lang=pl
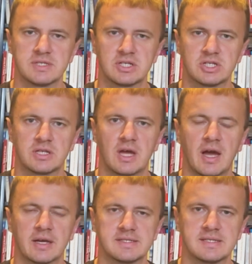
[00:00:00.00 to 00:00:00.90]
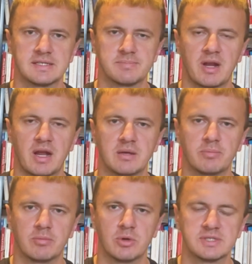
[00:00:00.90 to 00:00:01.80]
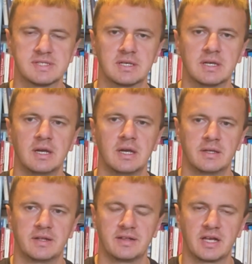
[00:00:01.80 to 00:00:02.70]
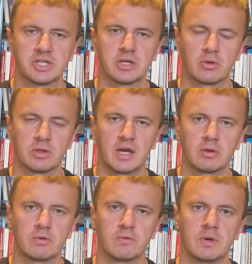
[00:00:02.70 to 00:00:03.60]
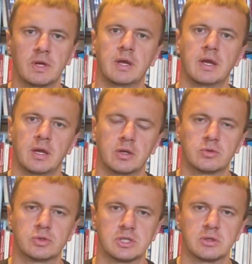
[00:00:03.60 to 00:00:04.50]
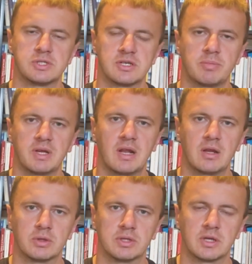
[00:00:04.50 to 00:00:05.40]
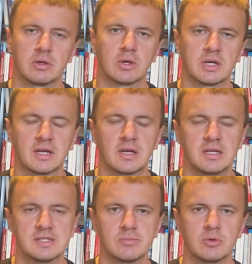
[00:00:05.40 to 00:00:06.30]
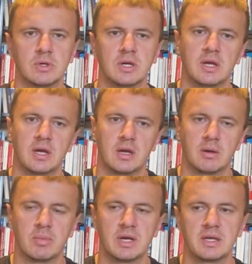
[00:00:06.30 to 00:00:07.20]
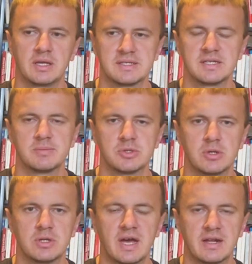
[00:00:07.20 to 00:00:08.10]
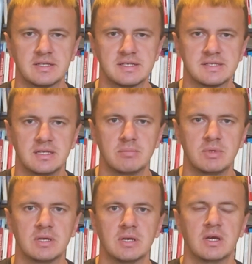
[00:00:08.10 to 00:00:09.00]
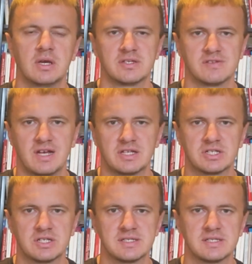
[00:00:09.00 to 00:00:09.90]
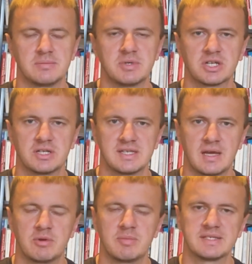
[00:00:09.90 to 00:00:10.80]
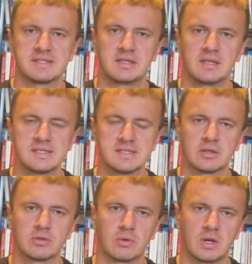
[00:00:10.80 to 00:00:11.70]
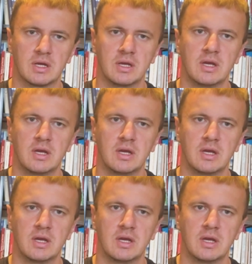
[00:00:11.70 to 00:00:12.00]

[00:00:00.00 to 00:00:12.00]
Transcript: zaczyna akcję zbierania pomocy dla naszych rodaków, którzy ucierpieli od tego kataklizmu. My jesteśmy solidarni z nimi, zwłaszcza z mieszkańcami miasta Nysa, które